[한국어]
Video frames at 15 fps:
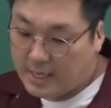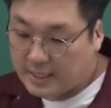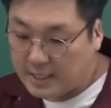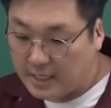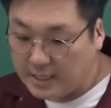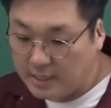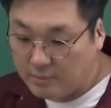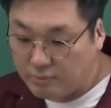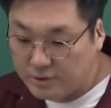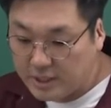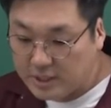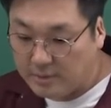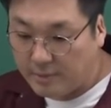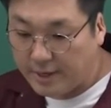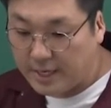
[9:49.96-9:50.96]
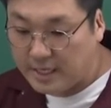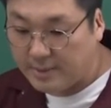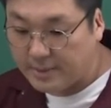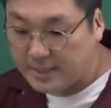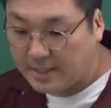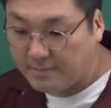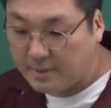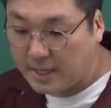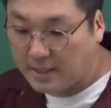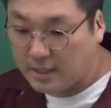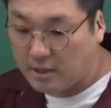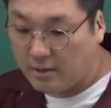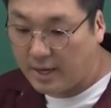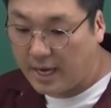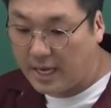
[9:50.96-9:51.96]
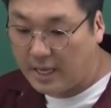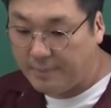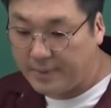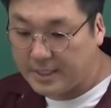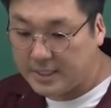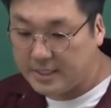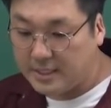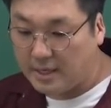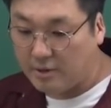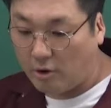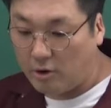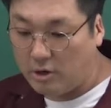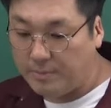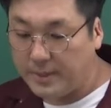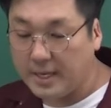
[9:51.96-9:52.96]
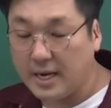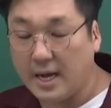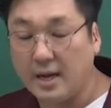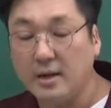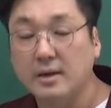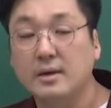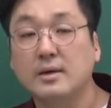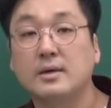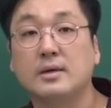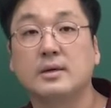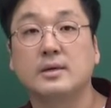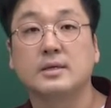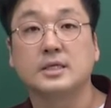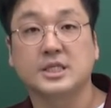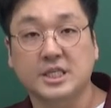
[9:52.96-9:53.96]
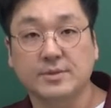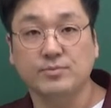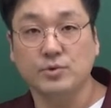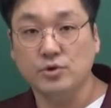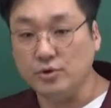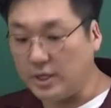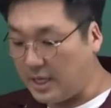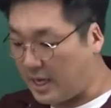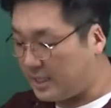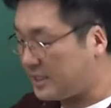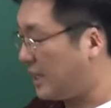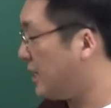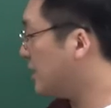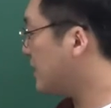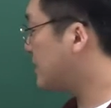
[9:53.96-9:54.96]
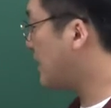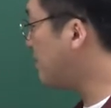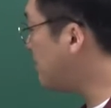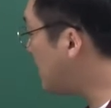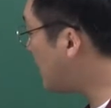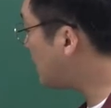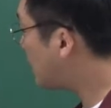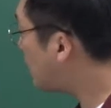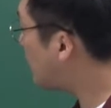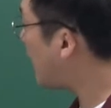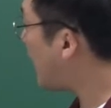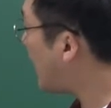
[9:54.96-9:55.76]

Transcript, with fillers: 자 근데 문제에서 뭐라 하냐면 삼각형 ABC의 넓이가 16이다. 자 일단 삼각형